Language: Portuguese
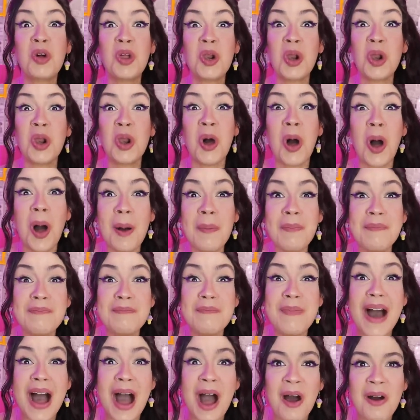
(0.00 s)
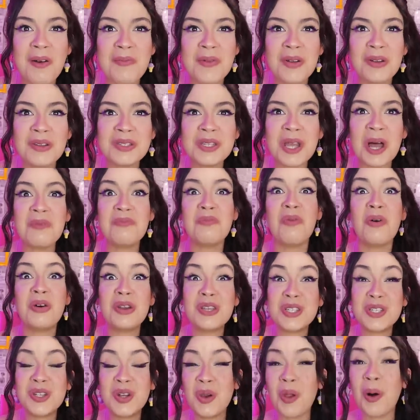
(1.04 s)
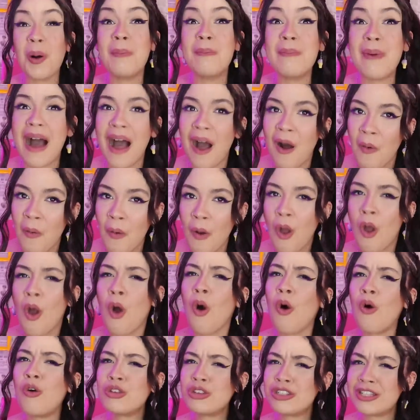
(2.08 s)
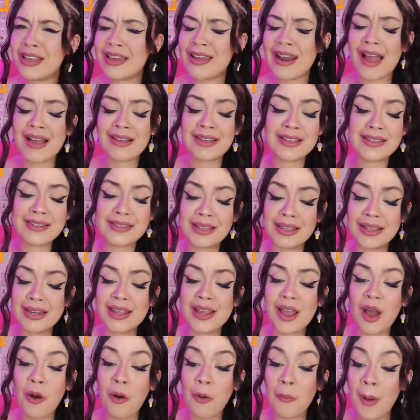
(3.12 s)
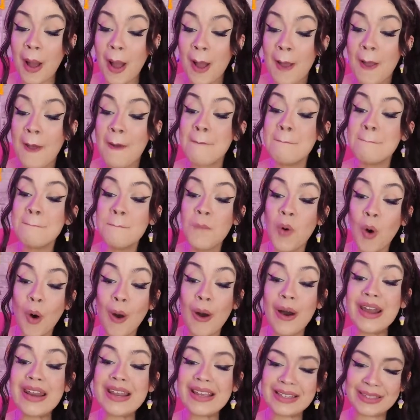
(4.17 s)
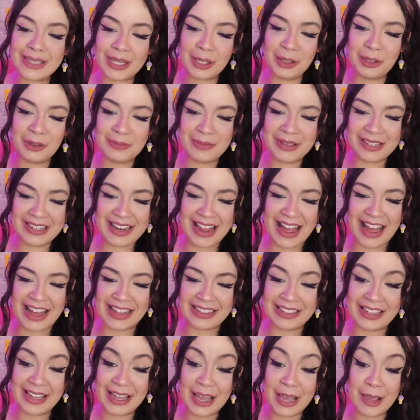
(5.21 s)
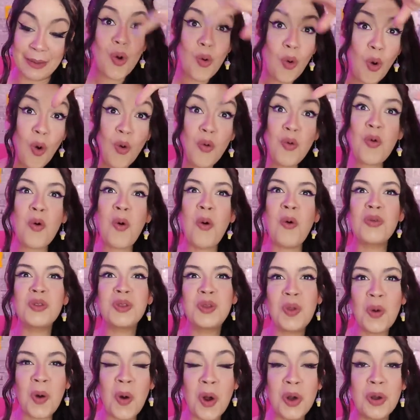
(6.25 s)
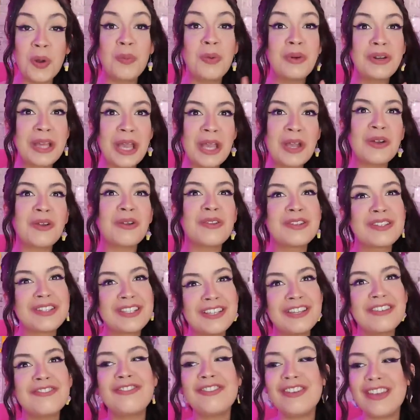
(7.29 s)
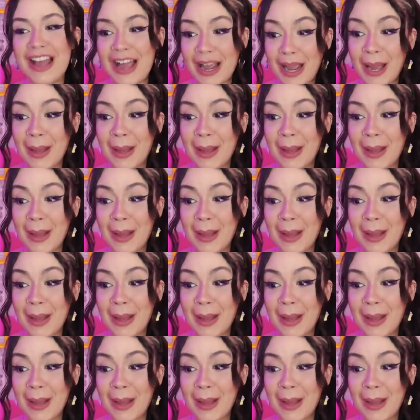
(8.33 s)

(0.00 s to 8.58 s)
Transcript: global, meus amores? Global? Ou será que seria uma morena iluminada, hein? Com um contorno, porque inclusive a